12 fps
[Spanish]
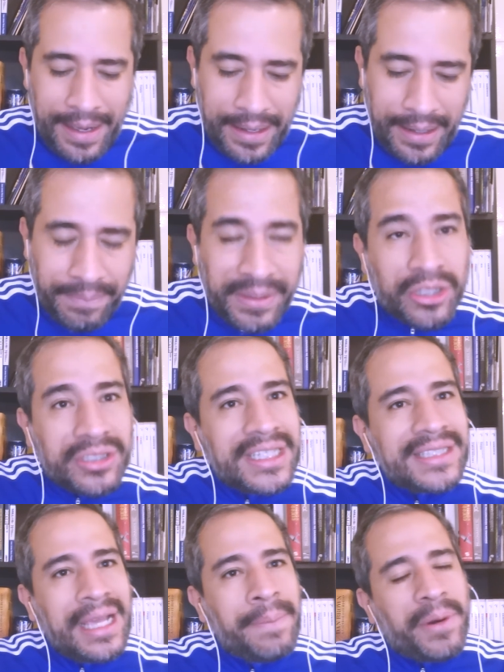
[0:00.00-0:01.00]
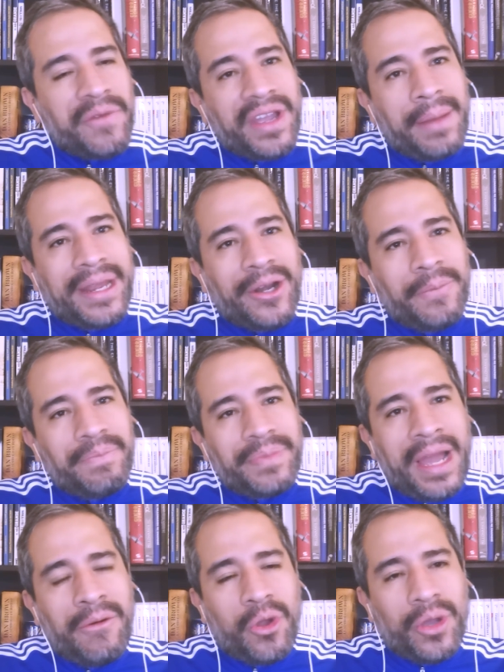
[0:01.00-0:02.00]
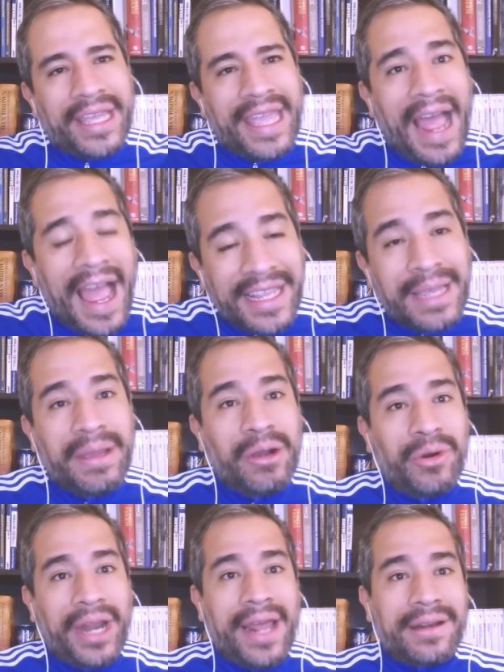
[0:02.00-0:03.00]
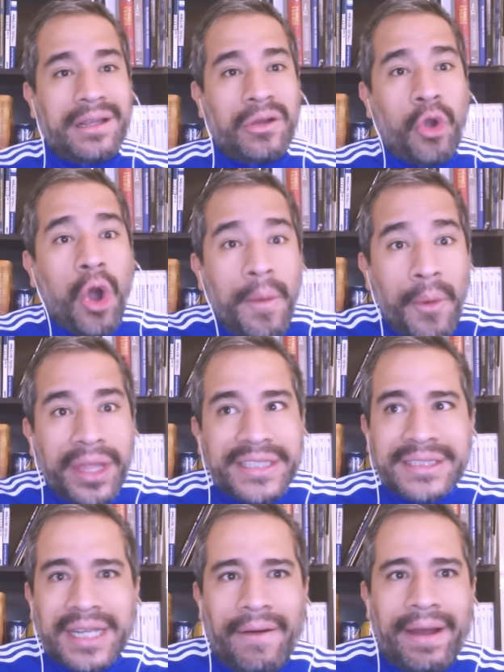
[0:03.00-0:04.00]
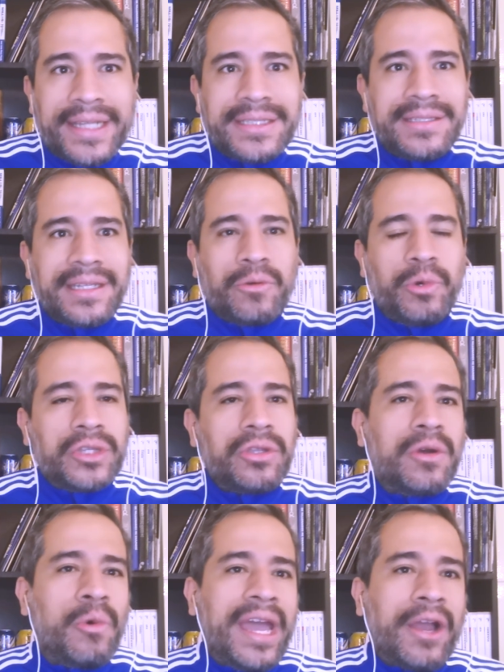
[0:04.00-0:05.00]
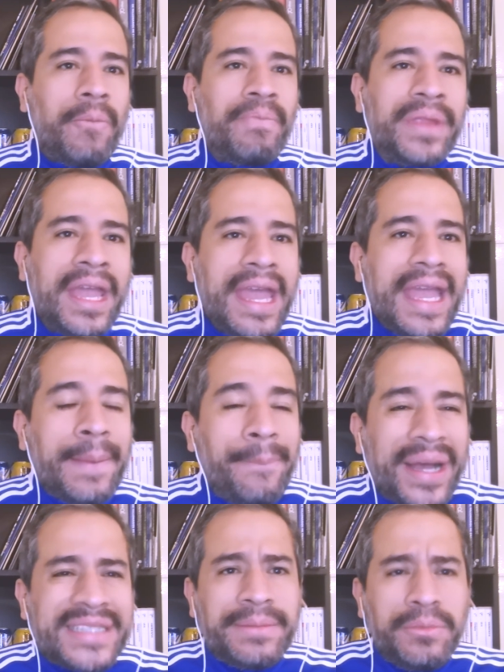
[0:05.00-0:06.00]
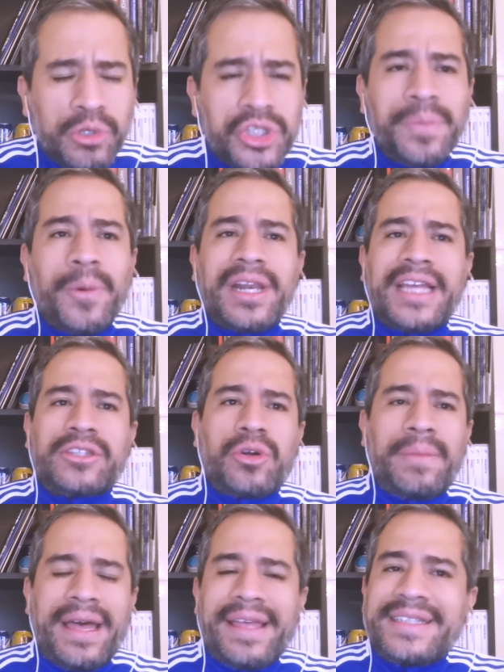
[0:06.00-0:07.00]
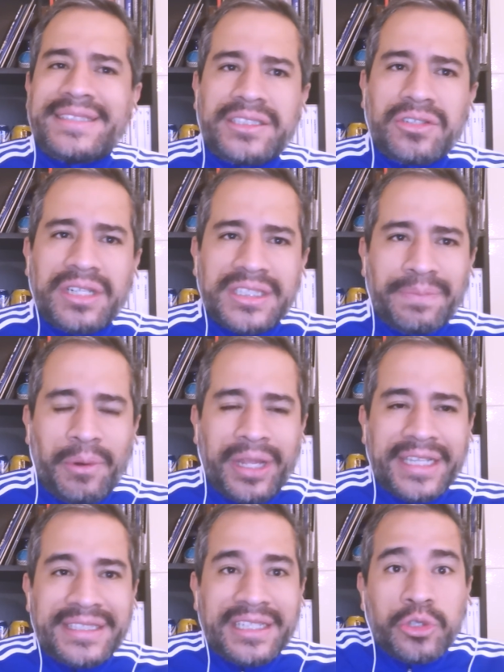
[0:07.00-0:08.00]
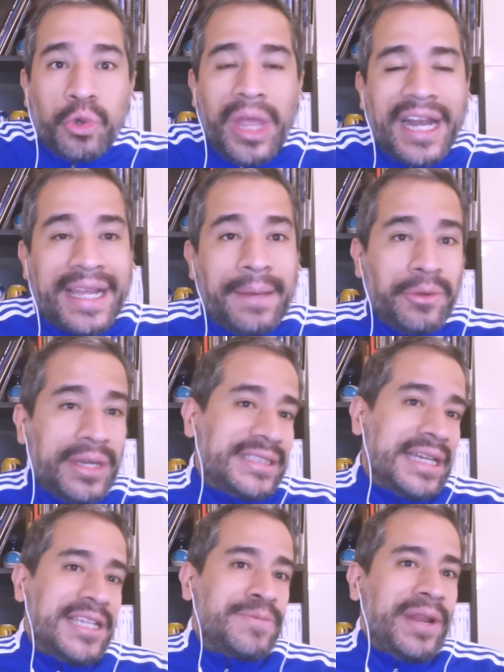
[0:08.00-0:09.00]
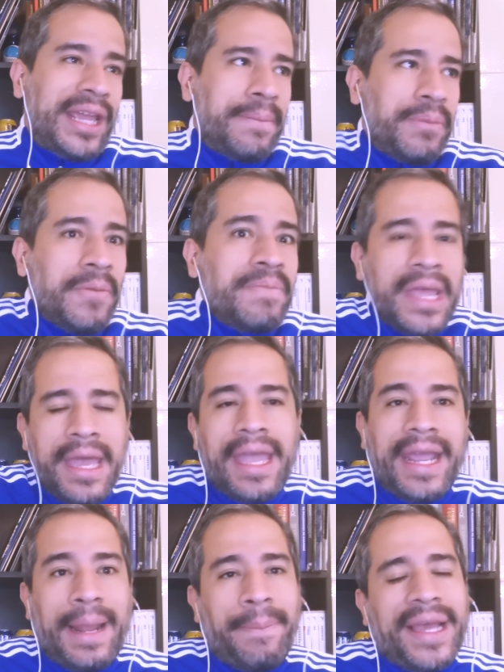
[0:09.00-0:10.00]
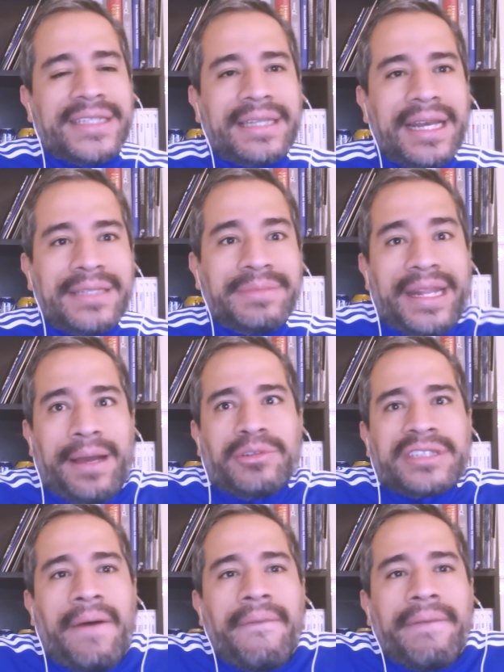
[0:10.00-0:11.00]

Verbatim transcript: Ah, entonces, el profe Gamero habló que hay que mejorar cómo destrabar ese circuito de juego. Y pasa mucho por la toma de decisiones, porque sin duda el cambio de Celis, por ejemplo, era para decirles, mire, vamos a